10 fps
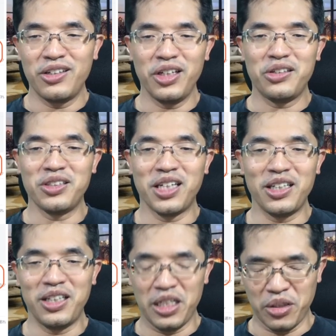クリックされ
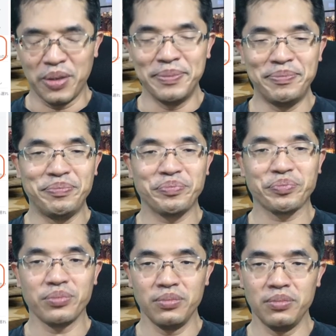てないと。
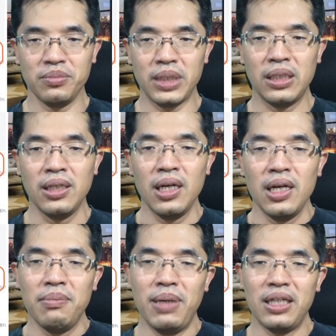うん。
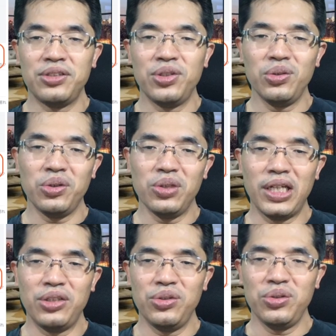まあ、ちょっと
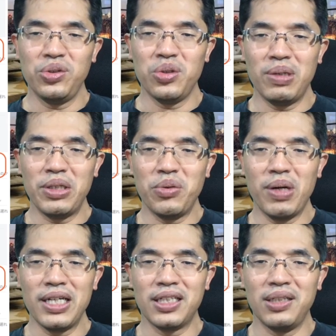ね、誘導は
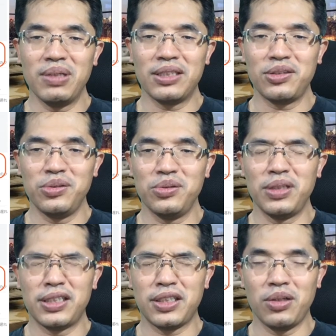弱い気はするん
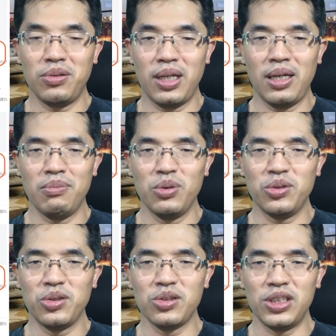ですけどね、もう
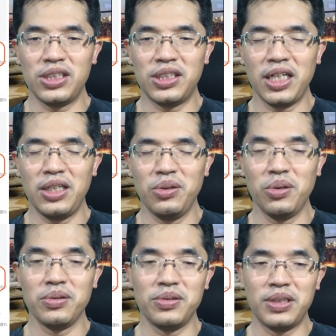ちょっと実際
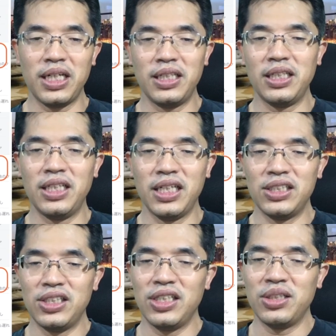の具体的な
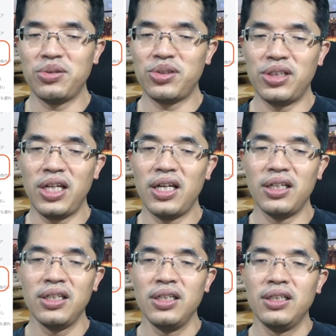事例とし
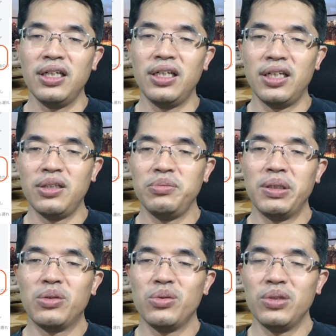て、えー、埋め
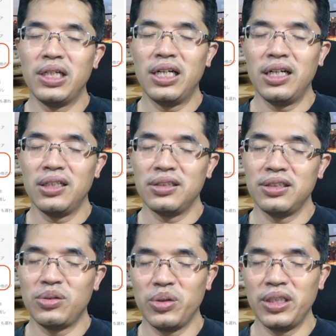込んだら
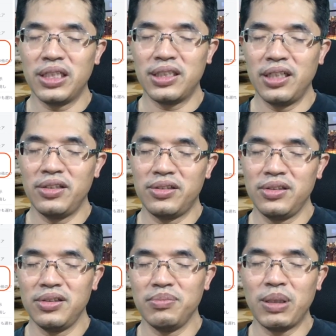問い合わせ
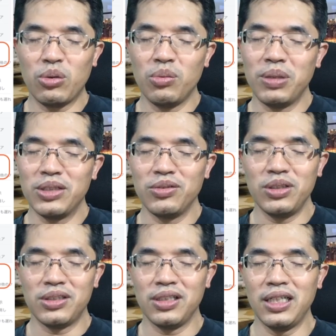率、まあ、コンバージョン
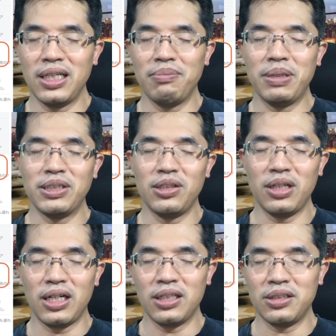率が何パーセント
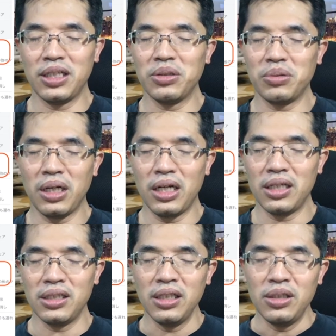上がったと
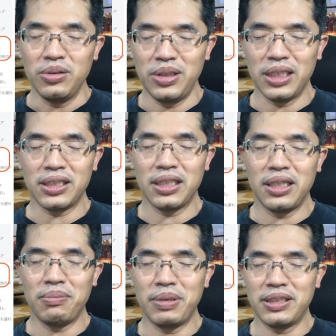か、売り合わせが
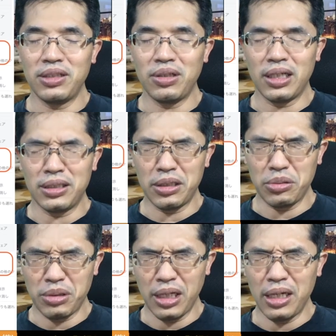何パーセント上がった
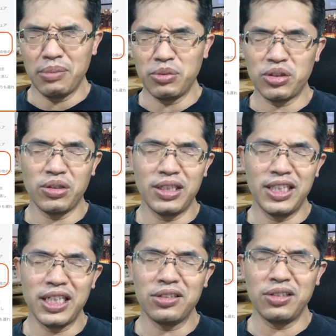とか、もしくは
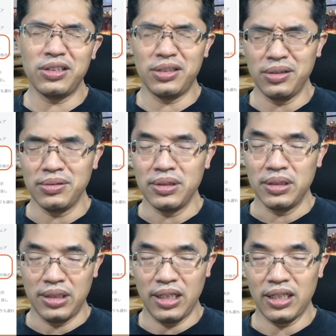離脱率
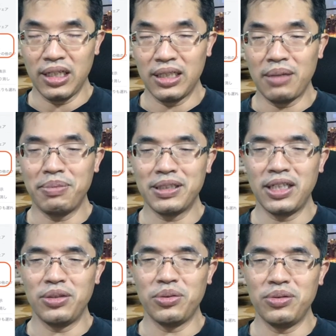が何
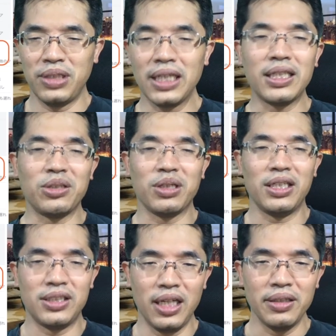パーセントになったとか
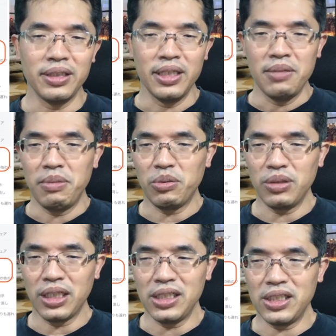ですね。まあ、こん
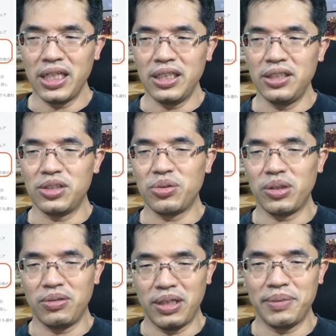な感じならいいんでしょう
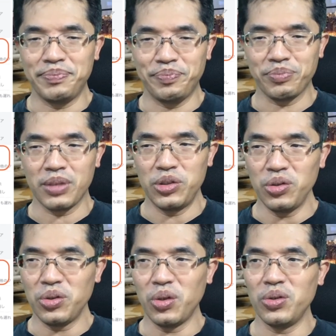けどね。
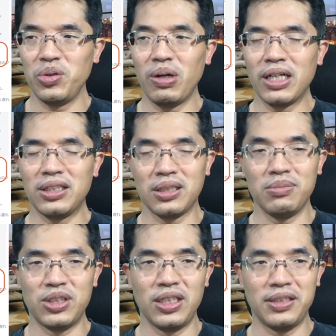ちょっと弱かったか
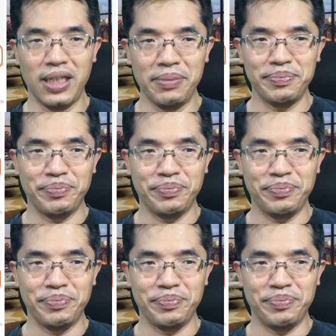もしれないですね。